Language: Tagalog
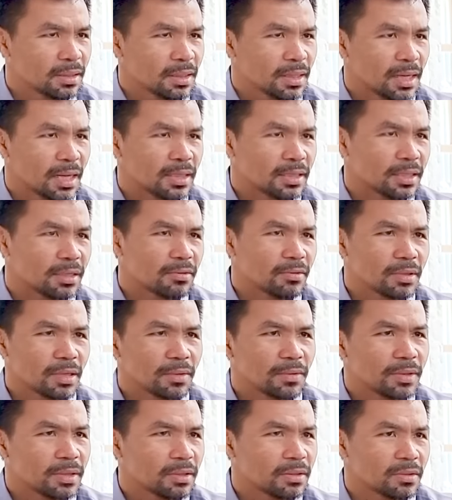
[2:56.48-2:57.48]
kahit anong
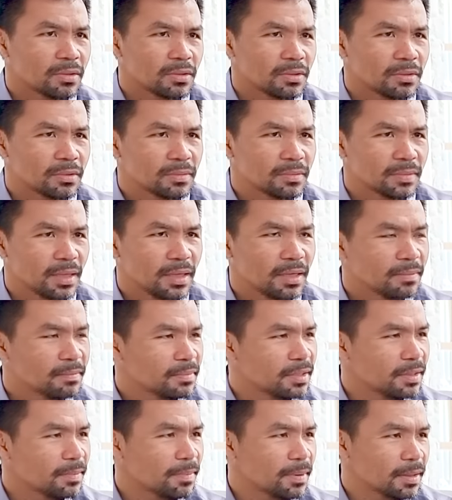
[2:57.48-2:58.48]
gawin ko,
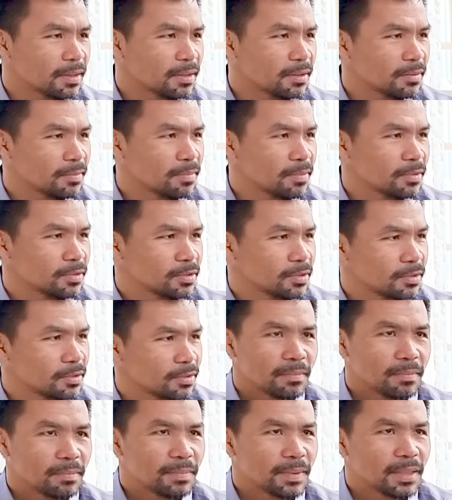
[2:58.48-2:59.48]
inti pa rin yung puso ko.
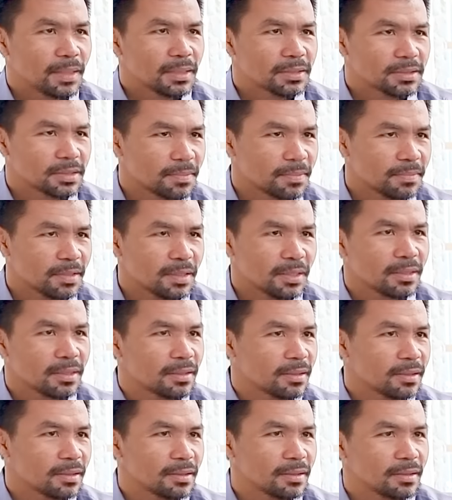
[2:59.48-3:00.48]
Parang something
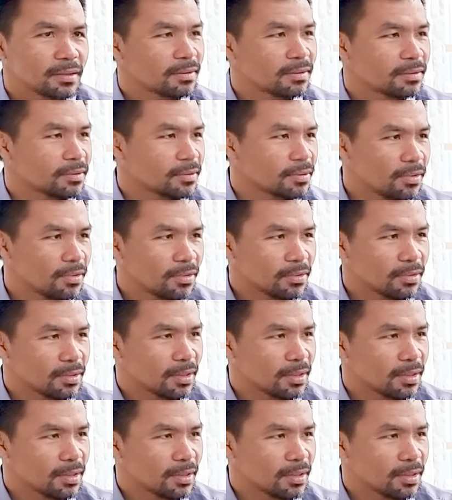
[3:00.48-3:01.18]
wrong